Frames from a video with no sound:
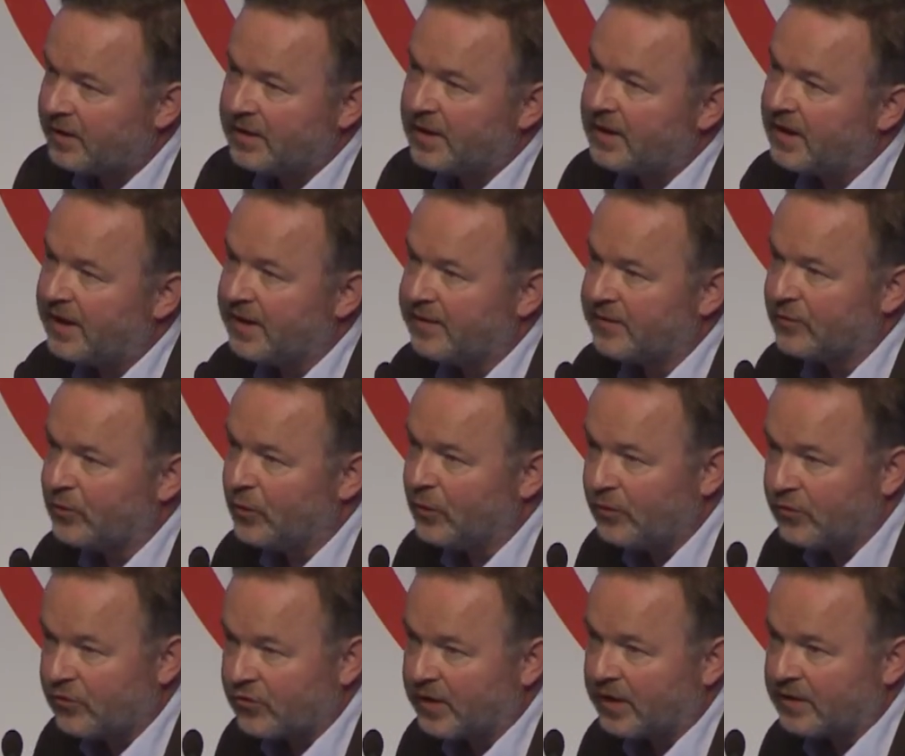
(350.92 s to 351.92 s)
nach
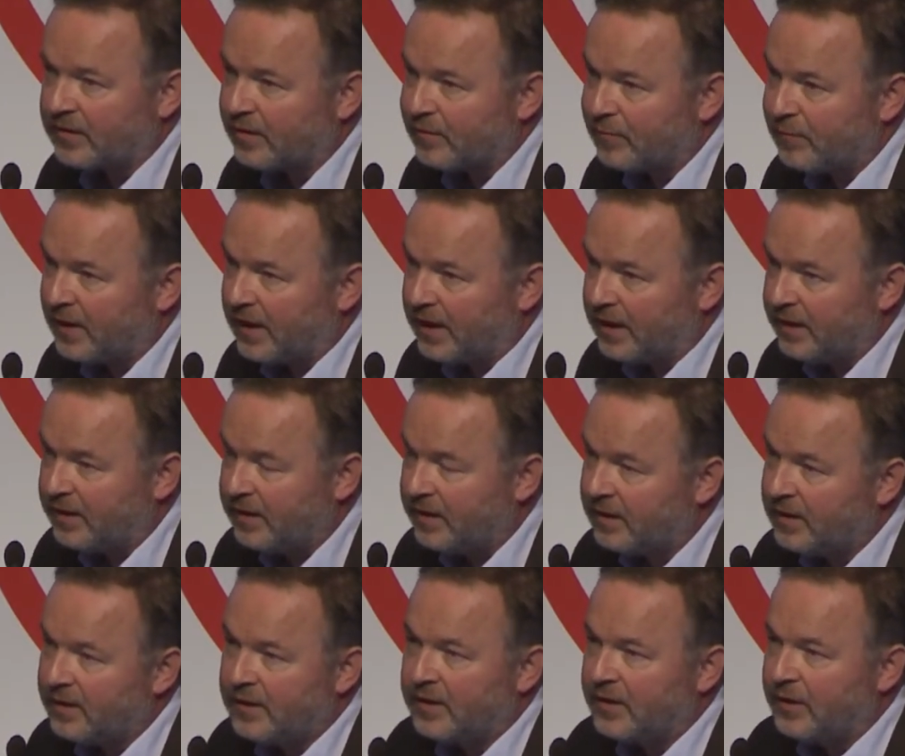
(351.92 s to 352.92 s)
Eisenhüttenstadt gefahren
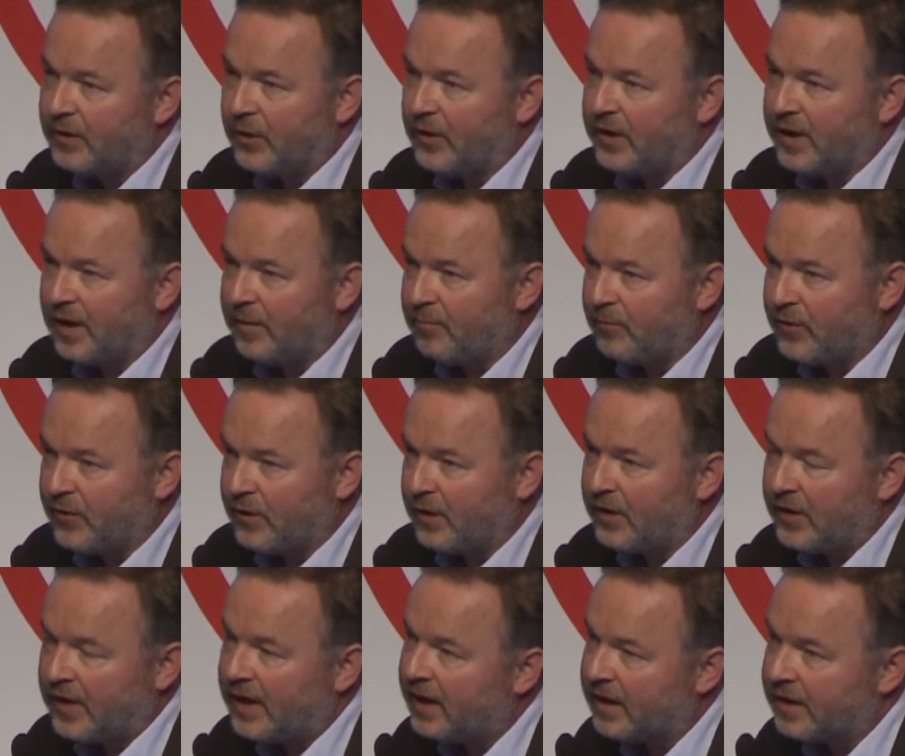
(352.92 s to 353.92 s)
und haben
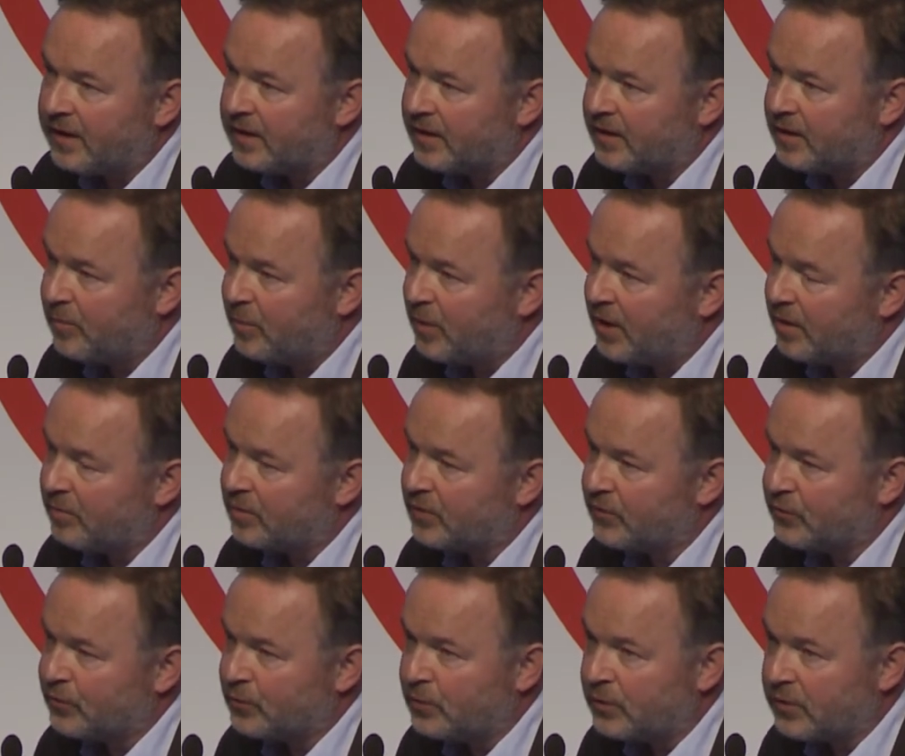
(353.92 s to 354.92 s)
dort ein Ehepaar
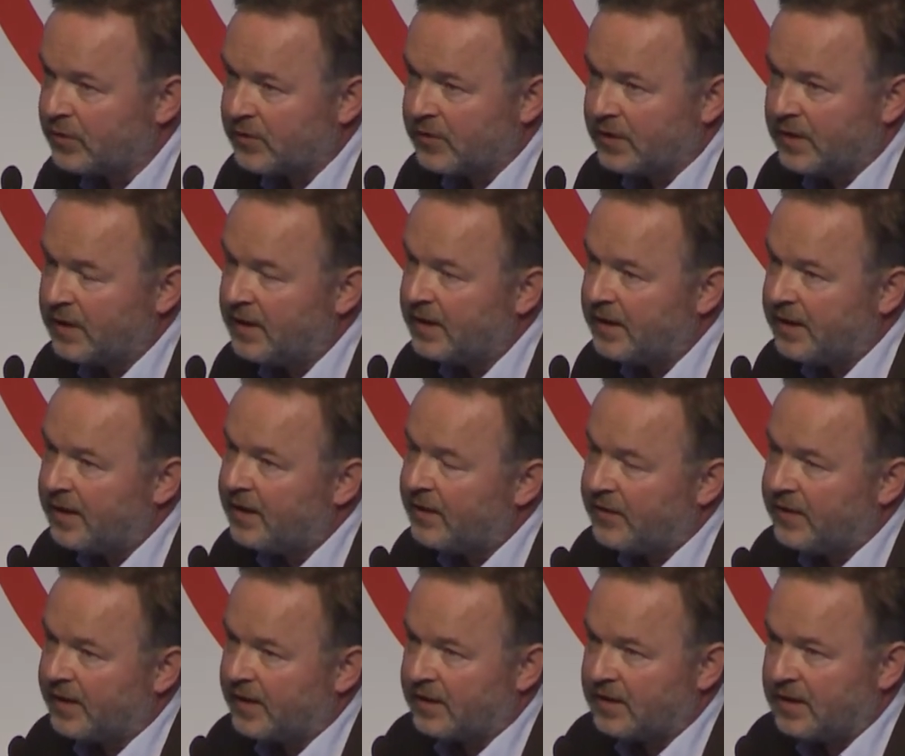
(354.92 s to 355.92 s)
besucht,
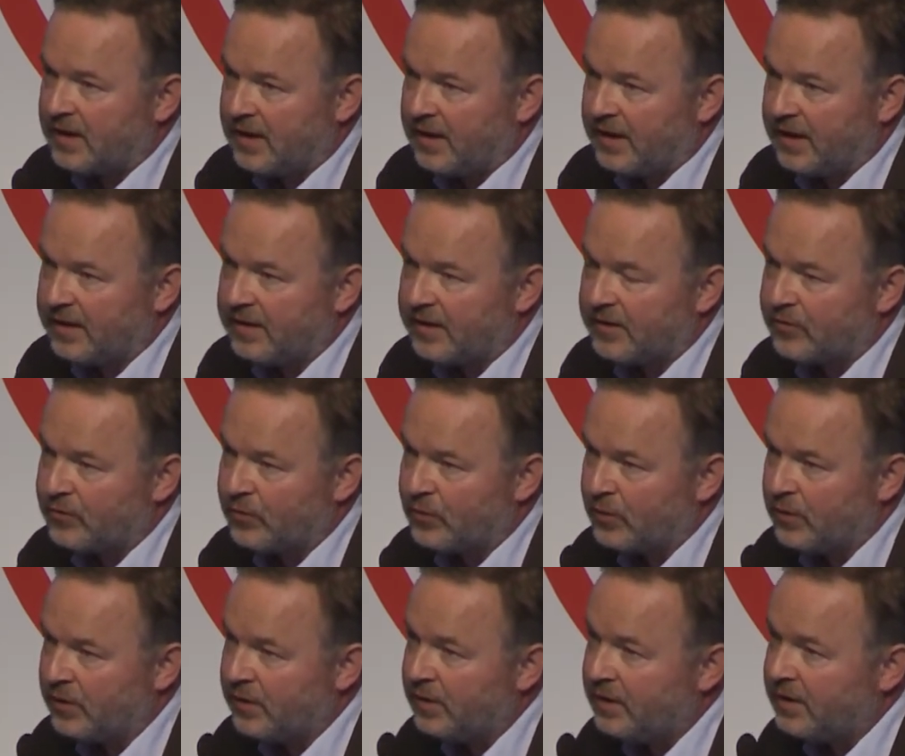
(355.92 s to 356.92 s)
deren kleiner
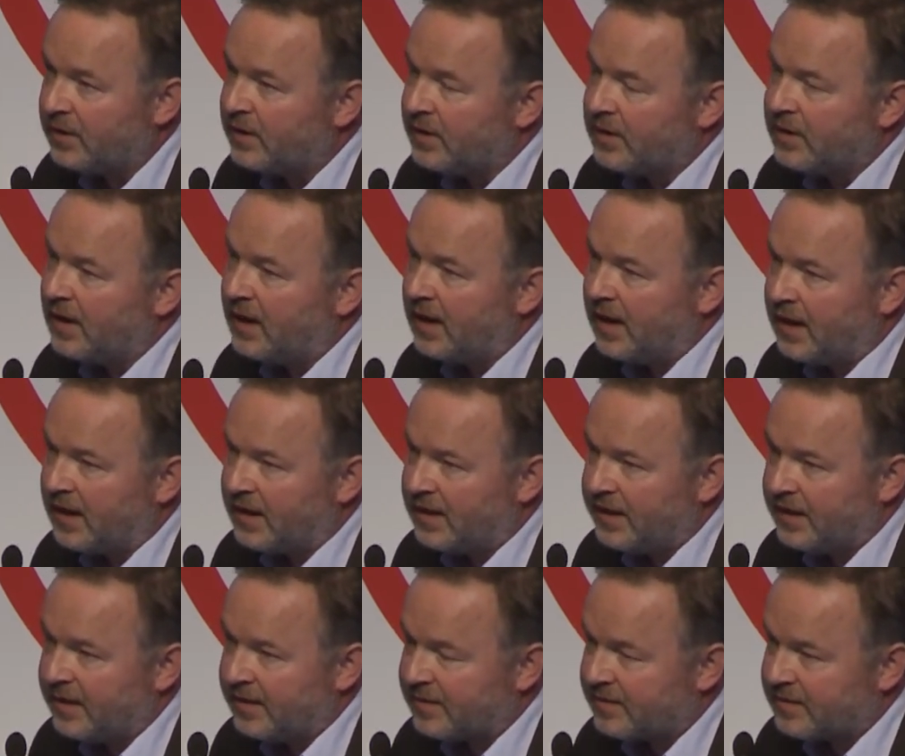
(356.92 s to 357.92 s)
Sohn
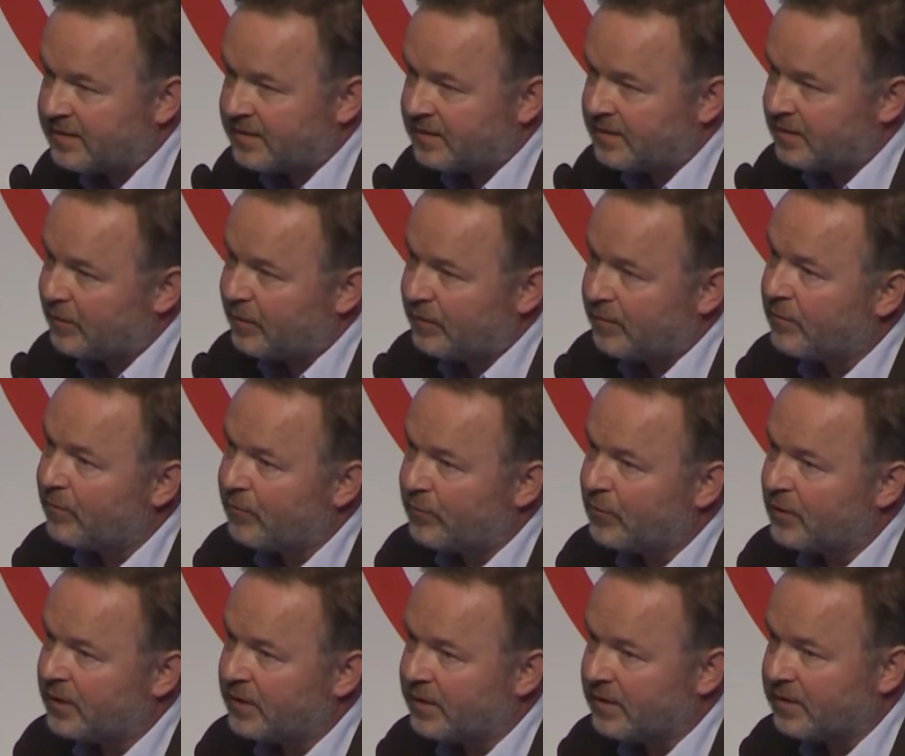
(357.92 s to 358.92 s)
Alex
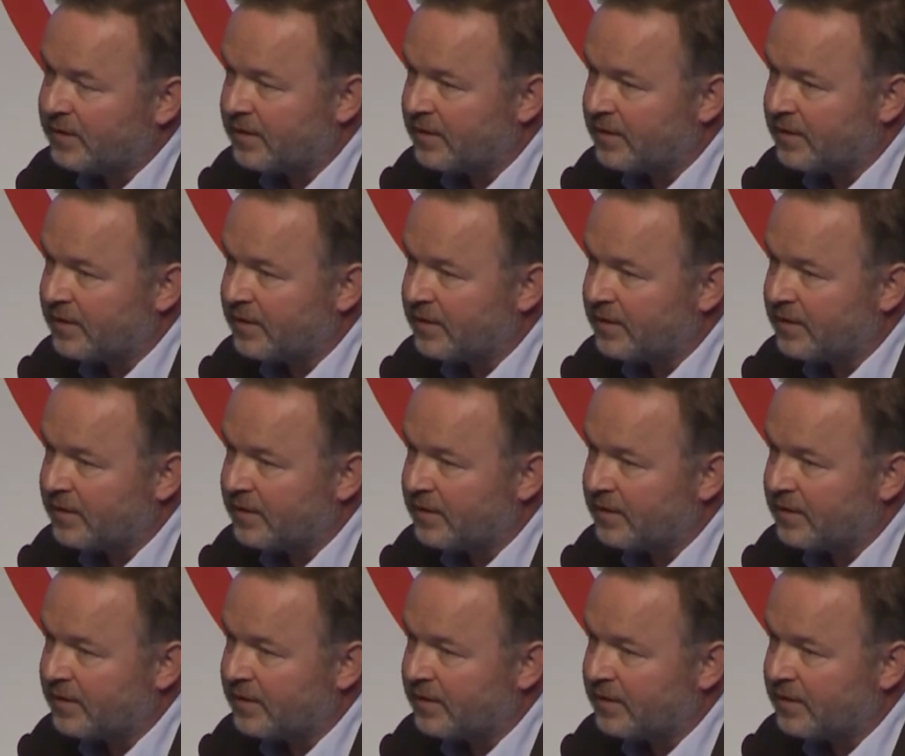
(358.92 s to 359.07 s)
vor,